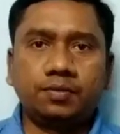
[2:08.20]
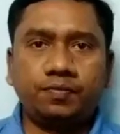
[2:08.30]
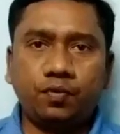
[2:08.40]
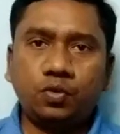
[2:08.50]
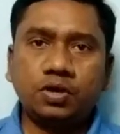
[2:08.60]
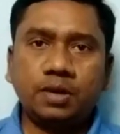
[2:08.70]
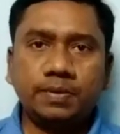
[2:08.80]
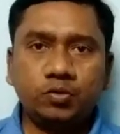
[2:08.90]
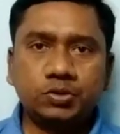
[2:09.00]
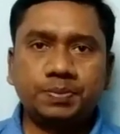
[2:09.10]
ஃபோனை நம்ம
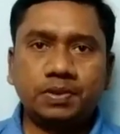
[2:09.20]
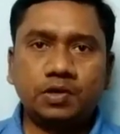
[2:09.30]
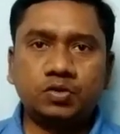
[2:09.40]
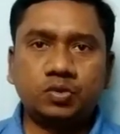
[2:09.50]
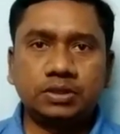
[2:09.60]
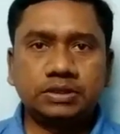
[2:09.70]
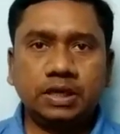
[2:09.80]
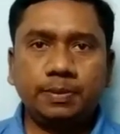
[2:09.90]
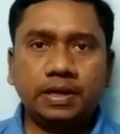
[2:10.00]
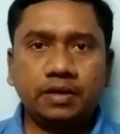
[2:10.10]
யூஸ் பண்ணுறோன்னு சொன்னால் சில
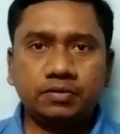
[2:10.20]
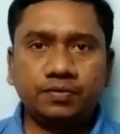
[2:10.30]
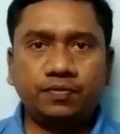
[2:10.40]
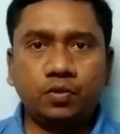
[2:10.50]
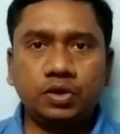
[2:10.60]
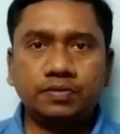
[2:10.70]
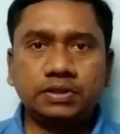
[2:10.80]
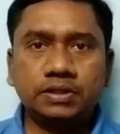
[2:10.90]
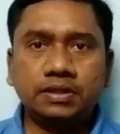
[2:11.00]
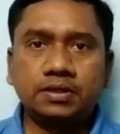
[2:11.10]
பேர்லாம் வந்து ஃபோனை
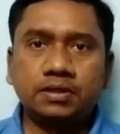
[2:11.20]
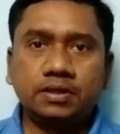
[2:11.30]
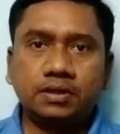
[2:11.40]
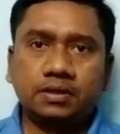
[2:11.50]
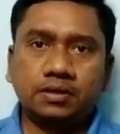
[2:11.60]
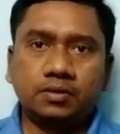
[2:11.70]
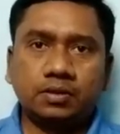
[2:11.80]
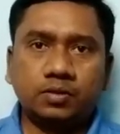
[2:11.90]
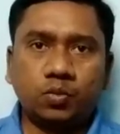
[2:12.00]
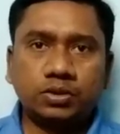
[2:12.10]
வந்து
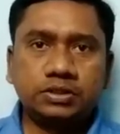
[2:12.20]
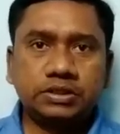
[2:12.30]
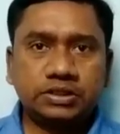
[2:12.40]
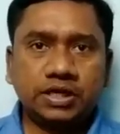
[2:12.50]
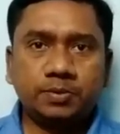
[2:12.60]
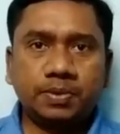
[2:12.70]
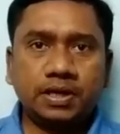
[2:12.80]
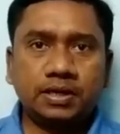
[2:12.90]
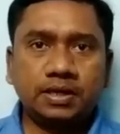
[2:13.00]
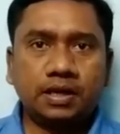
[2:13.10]
ஒன்ஸ் ஸ்டார்ட்
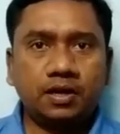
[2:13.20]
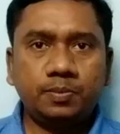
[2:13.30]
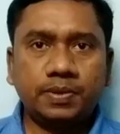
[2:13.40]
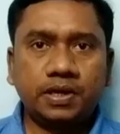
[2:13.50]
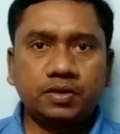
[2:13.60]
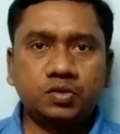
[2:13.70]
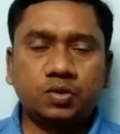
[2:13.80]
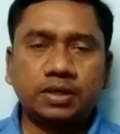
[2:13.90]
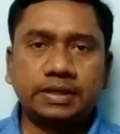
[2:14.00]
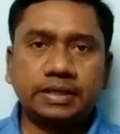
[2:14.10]
பண்ணாங்க ஆன் பண்ணாங்கன்னு
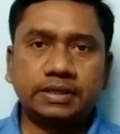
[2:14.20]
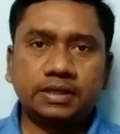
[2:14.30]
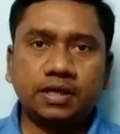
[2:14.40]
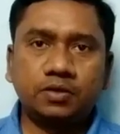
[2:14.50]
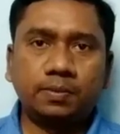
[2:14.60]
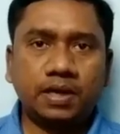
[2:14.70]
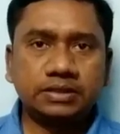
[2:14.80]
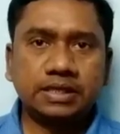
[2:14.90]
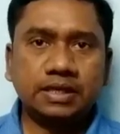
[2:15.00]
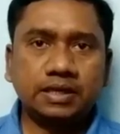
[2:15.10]
சொன்னால் கிட்டத்தட்ட அது
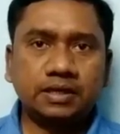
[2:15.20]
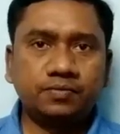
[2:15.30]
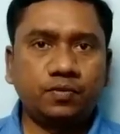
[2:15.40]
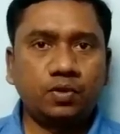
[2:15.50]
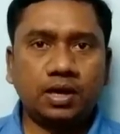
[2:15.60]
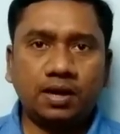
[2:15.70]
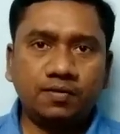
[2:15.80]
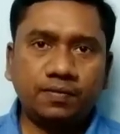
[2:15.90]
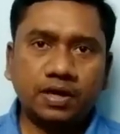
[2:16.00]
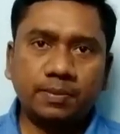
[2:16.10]
மாத கணக்கில் ஃபோனை
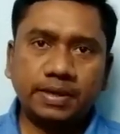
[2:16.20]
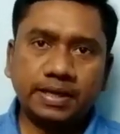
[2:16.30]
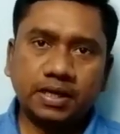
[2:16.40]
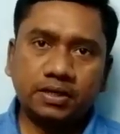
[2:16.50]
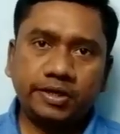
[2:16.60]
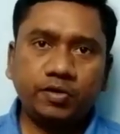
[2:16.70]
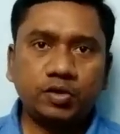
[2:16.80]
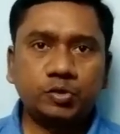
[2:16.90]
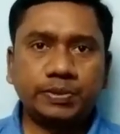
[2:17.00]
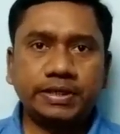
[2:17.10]
ஆஃப் பண்ணாமலேயே கண்டினியூ
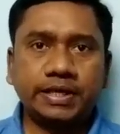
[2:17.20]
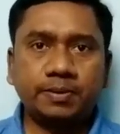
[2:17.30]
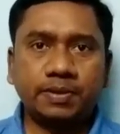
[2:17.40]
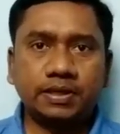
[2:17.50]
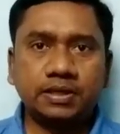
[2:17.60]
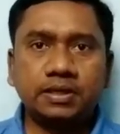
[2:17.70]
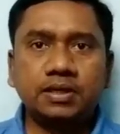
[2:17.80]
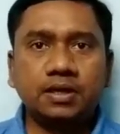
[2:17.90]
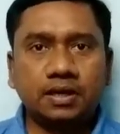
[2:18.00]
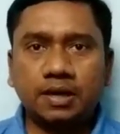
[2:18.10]
யூஸ் பண்ணிகிட்டே இருப்பாங்க
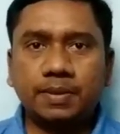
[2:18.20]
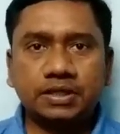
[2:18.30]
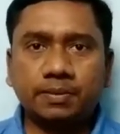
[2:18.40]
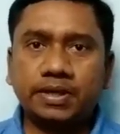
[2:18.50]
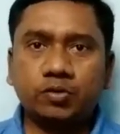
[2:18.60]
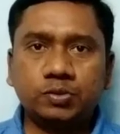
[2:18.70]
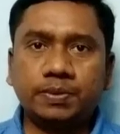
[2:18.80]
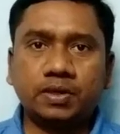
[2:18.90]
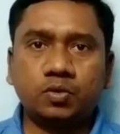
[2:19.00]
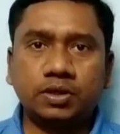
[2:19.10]
நம்ம அந்த மாதிரி யூஸ்
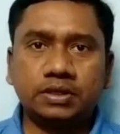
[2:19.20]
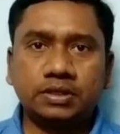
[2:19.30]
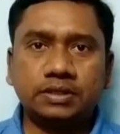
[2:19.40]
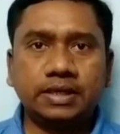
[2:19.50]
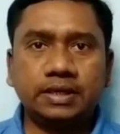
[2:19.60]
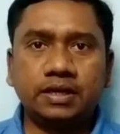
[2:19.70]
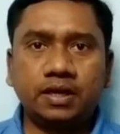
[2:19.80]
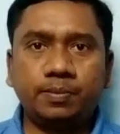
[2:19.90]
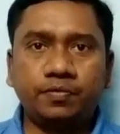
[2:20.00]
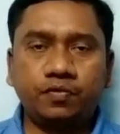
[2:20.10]
பண்ணக்கூடாது என்னென்னா
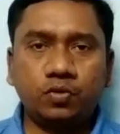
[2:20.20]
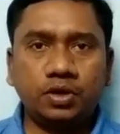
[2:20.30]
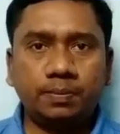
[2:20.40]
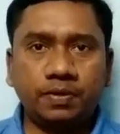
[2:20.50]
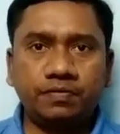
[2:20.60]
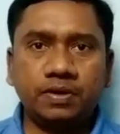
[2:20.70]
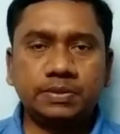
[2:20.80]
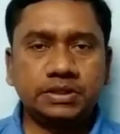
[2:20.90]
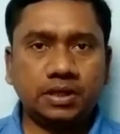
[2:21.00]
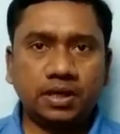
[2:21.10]
ஃபோனோட
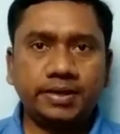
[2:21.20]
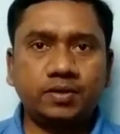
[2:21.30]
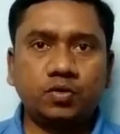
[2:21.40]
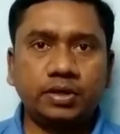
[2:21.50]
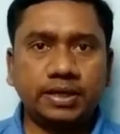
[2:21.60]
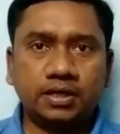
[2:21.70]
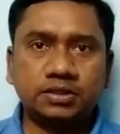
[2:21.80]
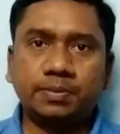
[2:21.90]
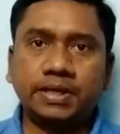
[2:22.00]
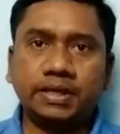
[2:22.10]
பர்ஃபார்மன்ஸ் நல்லா இருக்கணும்னு நீங்கள்
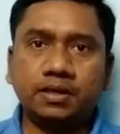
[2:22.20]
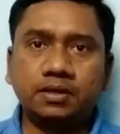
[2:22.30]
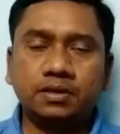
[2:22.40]
ஆசைப்பட்டீங்கன்னா